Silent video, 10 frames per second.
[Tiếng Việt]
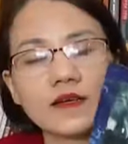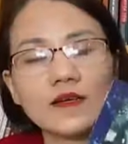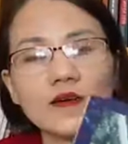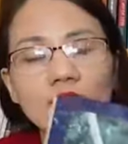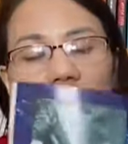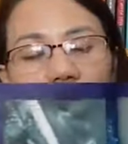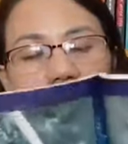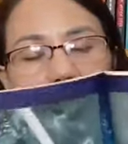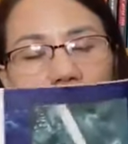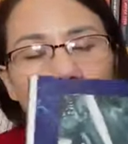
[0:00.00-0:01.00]
à, khi nói
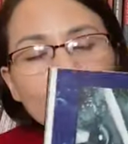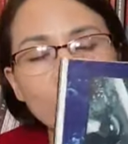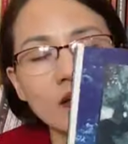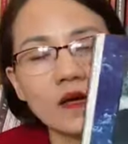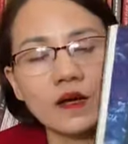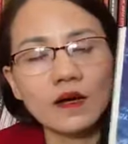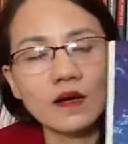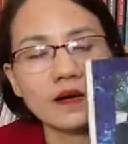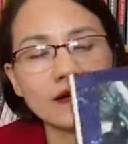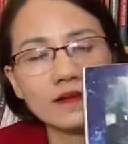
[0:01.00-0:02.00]
những cái câu
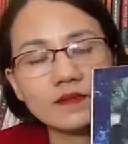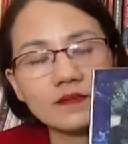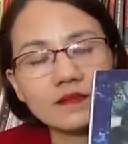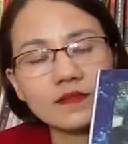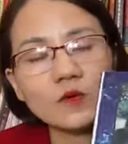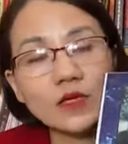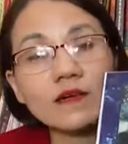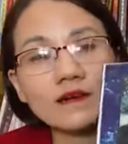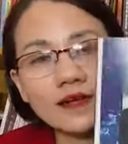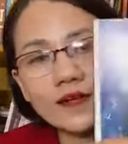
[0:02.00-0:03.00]
à, không
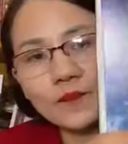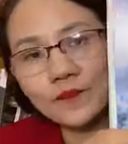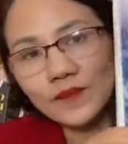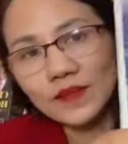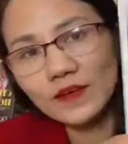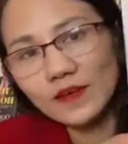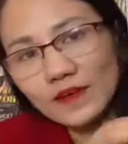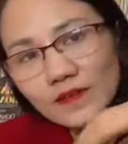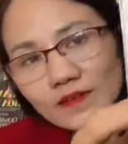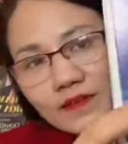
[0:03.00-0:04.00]
tích cực ấy
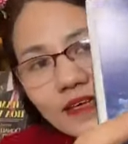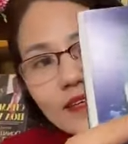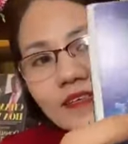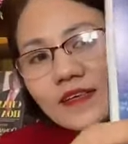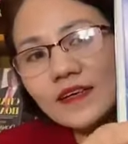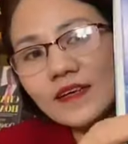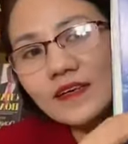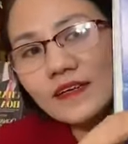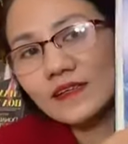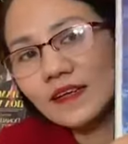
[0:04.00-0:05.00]
nó thành những cái
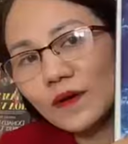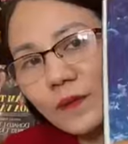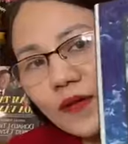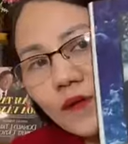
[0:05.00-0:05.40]
hình rất là